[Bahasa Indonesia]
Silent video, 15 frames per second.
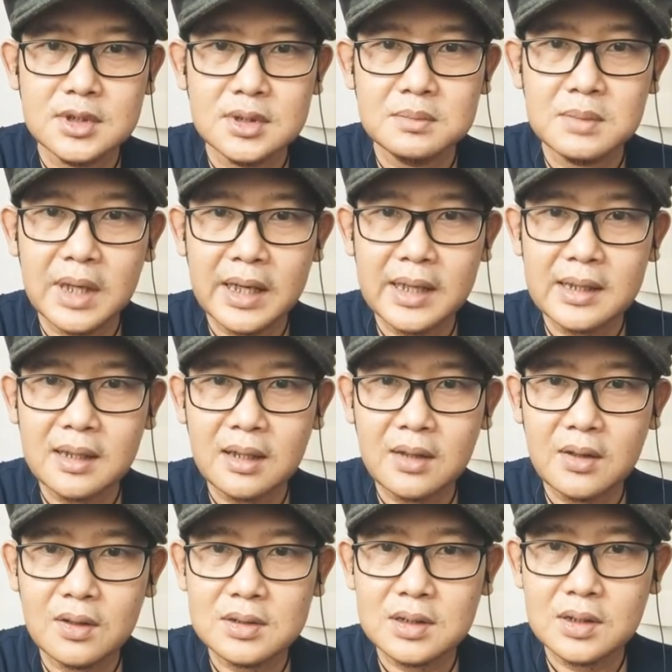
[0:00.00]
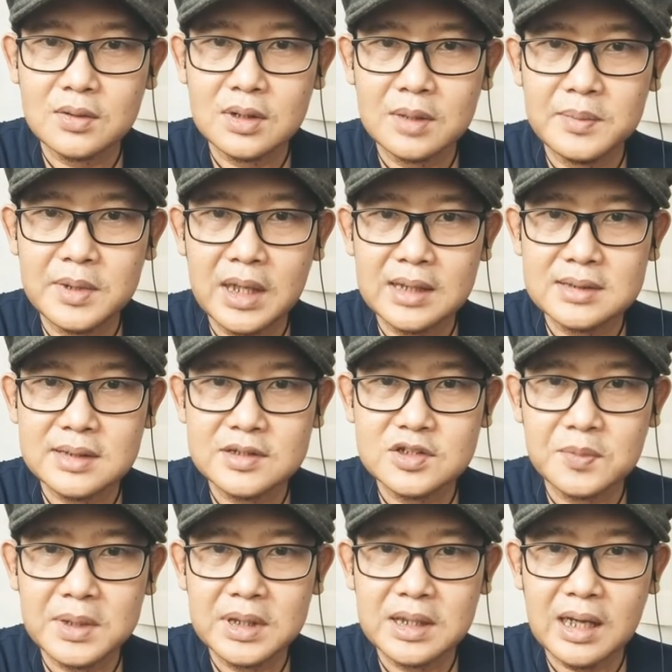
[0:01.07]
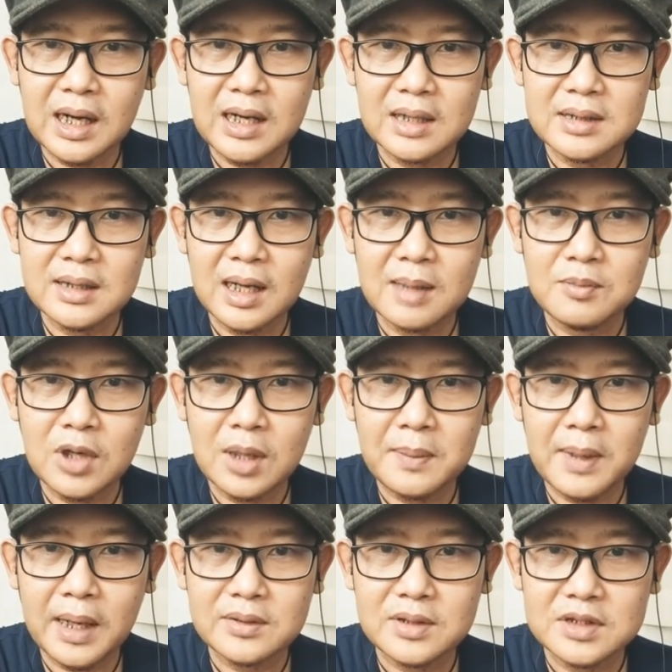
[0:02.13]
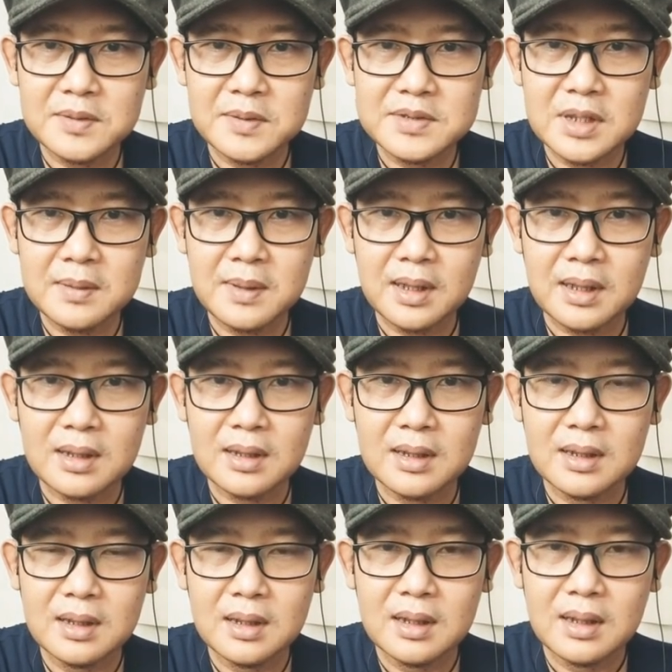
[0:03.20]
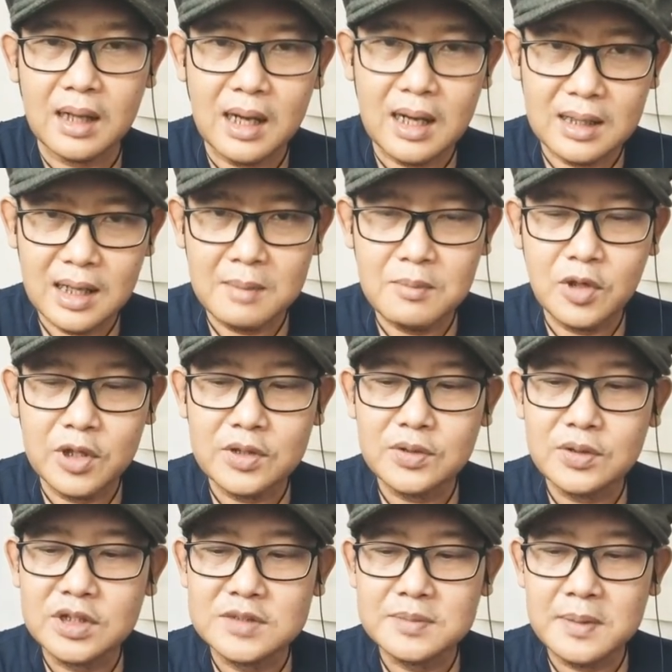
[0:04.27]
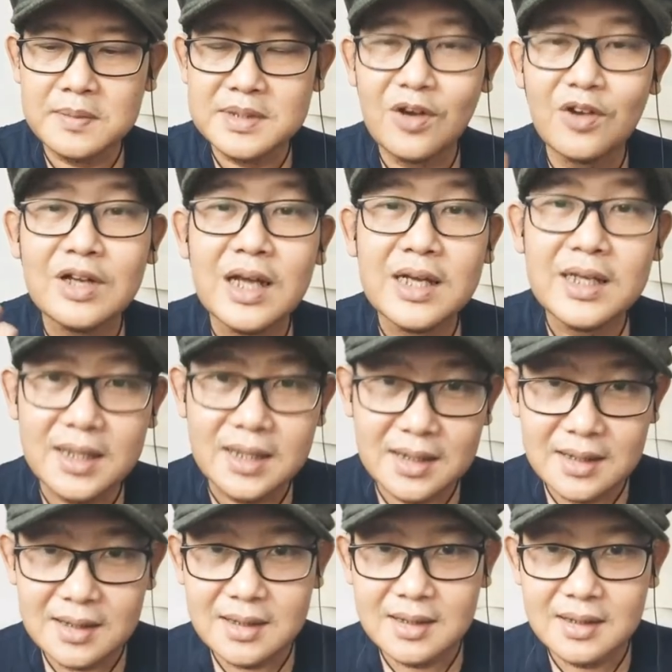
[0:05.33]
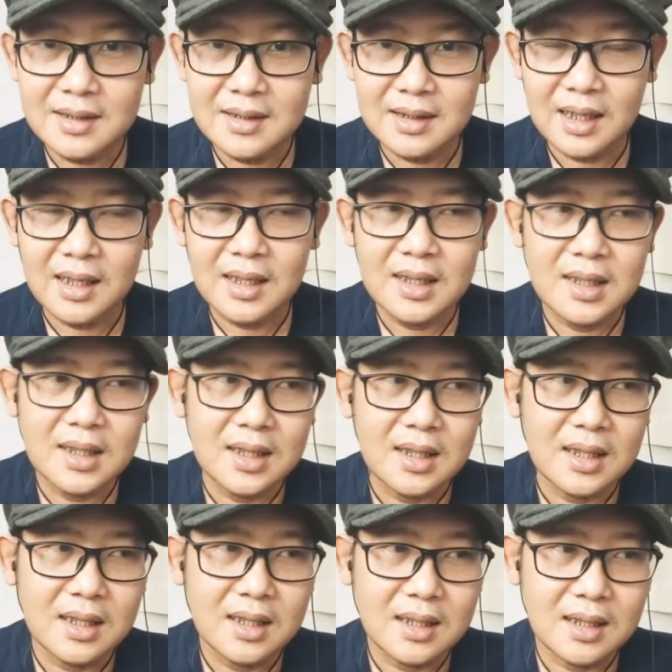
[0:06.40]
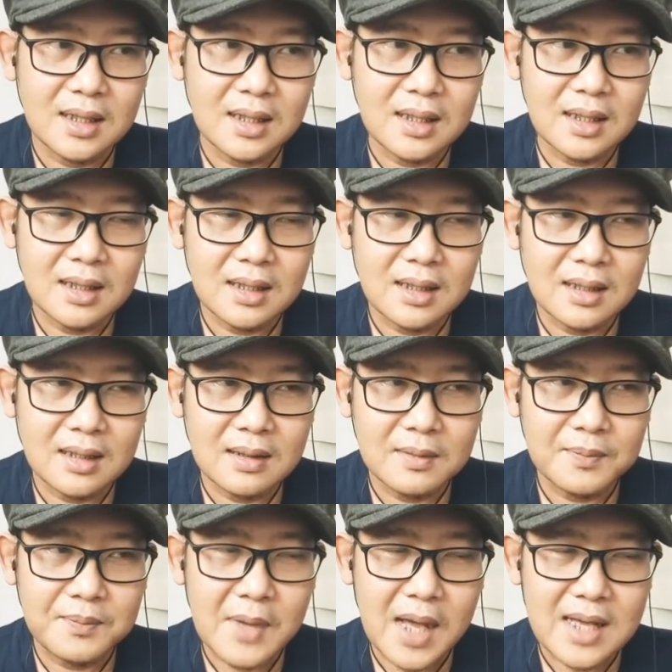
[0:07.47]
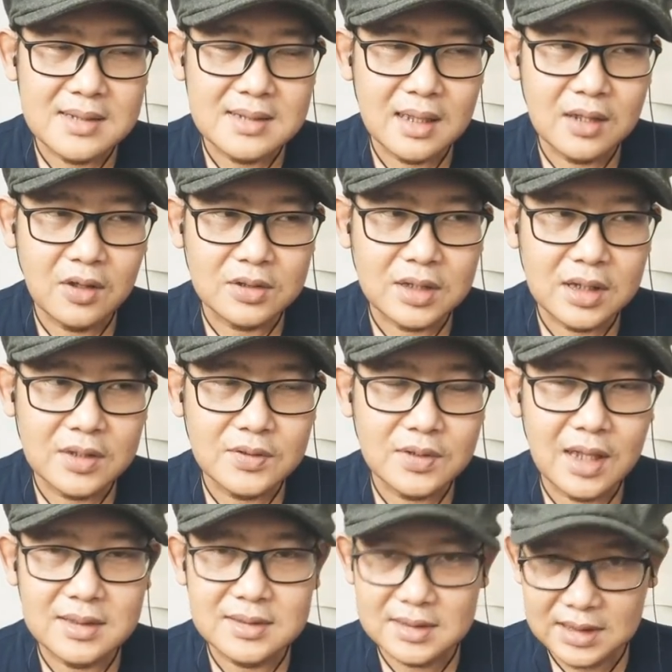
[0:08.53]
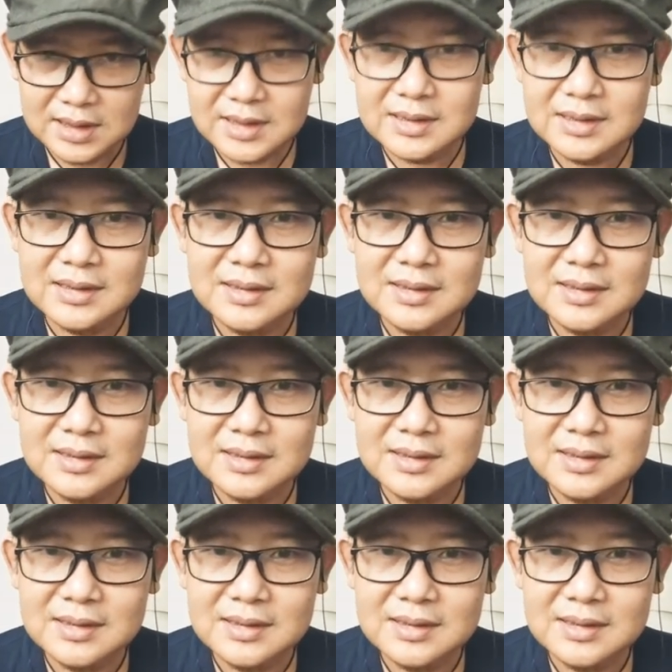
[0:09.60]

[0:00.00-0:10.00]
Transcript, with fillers: Bang Ari kalau dokter udah bilang saya cuma ada radang di lambung apakah itu dispepsia bang? radang di lambung itu dispepsia organik ya uh, bahasa dokternya itu gastritis